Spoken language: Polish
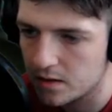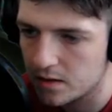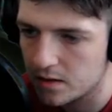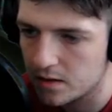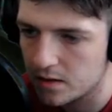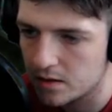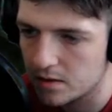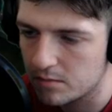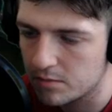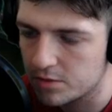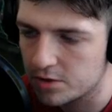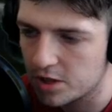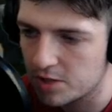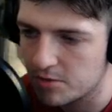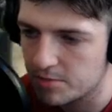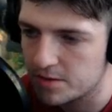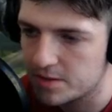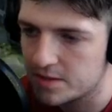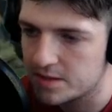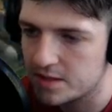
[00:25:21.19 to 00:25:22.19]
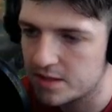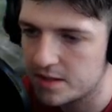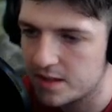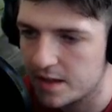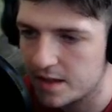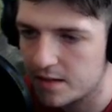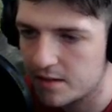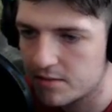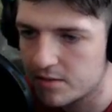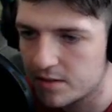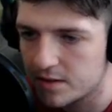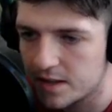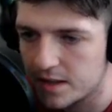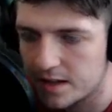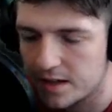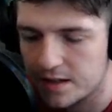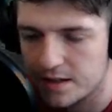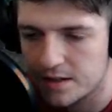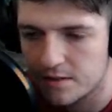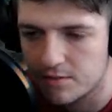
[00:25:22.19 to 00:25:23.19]
Musiał być z innej kurde
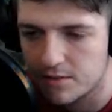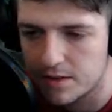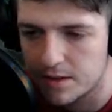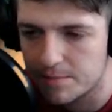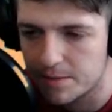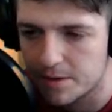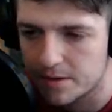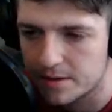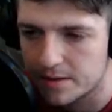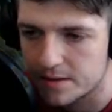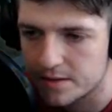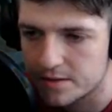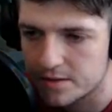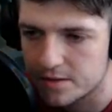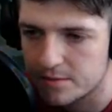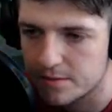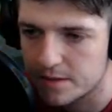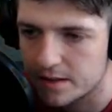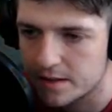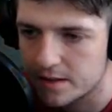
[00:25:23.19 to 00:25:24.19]
gliny ulepiony ten ziomek.